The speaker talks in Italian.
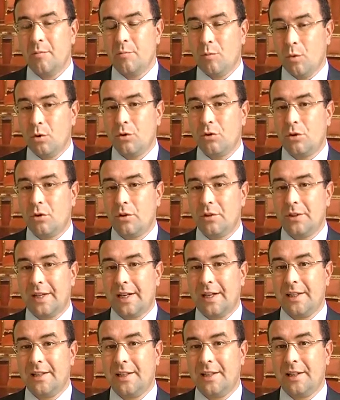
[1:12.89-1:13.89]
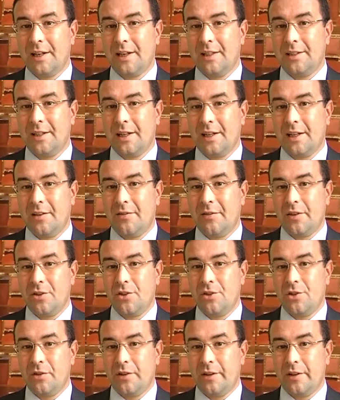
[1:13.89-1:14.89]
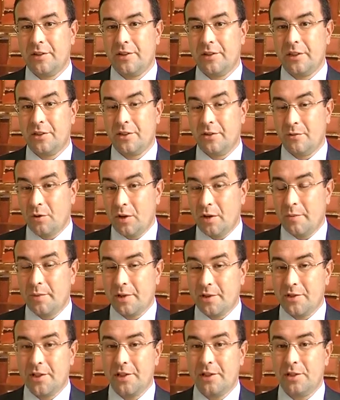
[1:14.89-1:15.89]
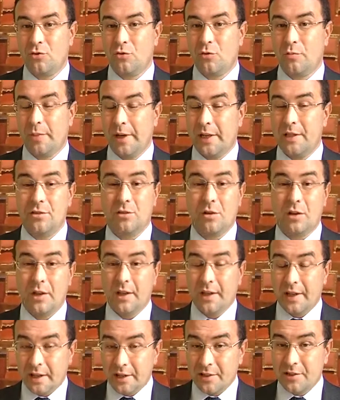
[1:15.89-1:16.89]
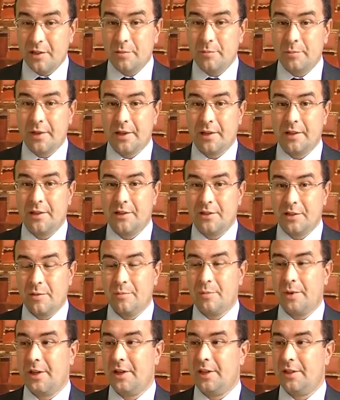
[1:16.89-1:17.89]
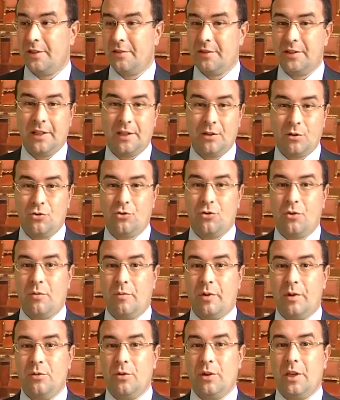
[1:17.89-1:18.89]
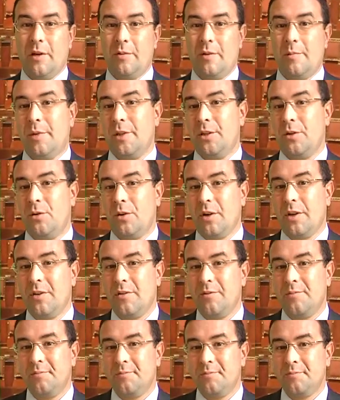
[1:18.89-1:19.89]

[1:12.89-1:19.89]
molto lontana dalla realtà che invece ci, deve essere, ci vuole presenti sul pezzo e sempre, sempre in attività, non solo quando chiama il padrone.